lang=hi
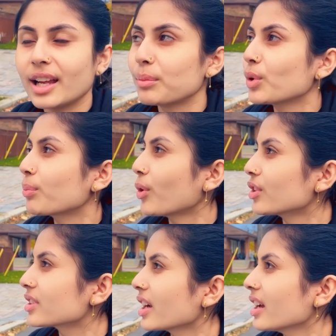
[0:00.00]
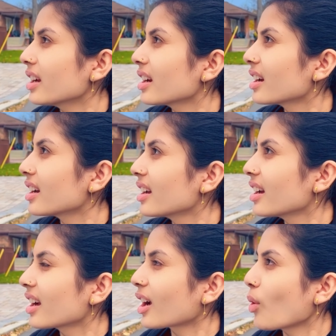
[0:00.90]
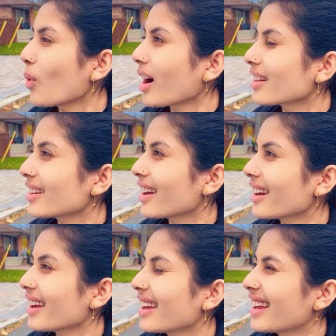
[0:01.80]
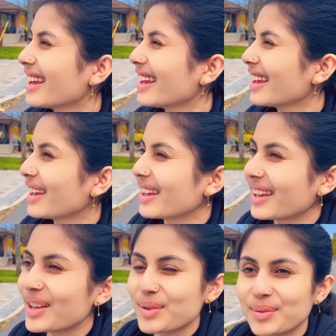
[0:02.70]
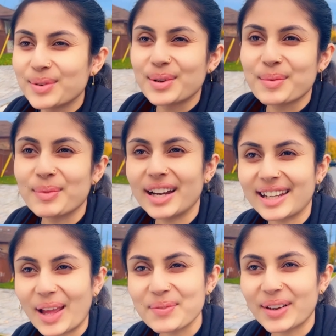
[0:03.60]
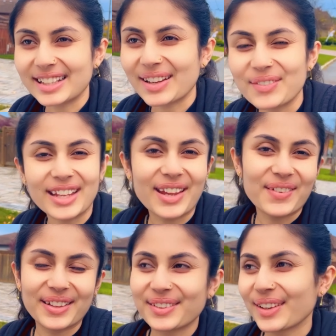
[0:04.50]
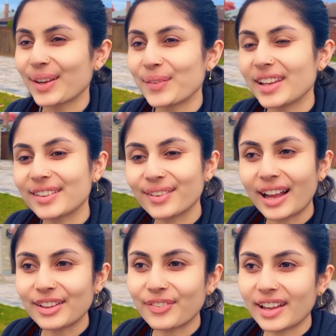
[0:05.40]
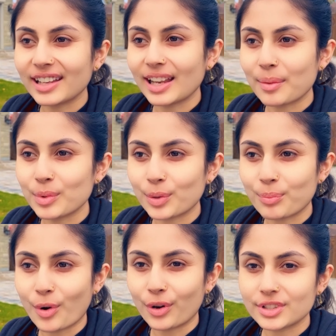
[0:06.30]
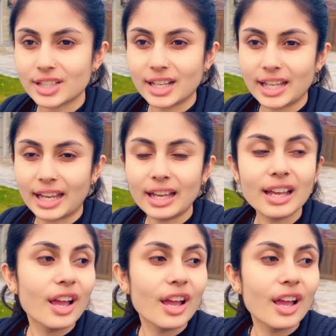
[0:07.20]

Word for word: हम लोग पहुँच गए हैं कौवा कहाँ से आ रहा है बड़े टाइम बाद कभी की आवाज़ सुनने को मिली सो गाइज फाइनली हम लोग पहुँच गए हैं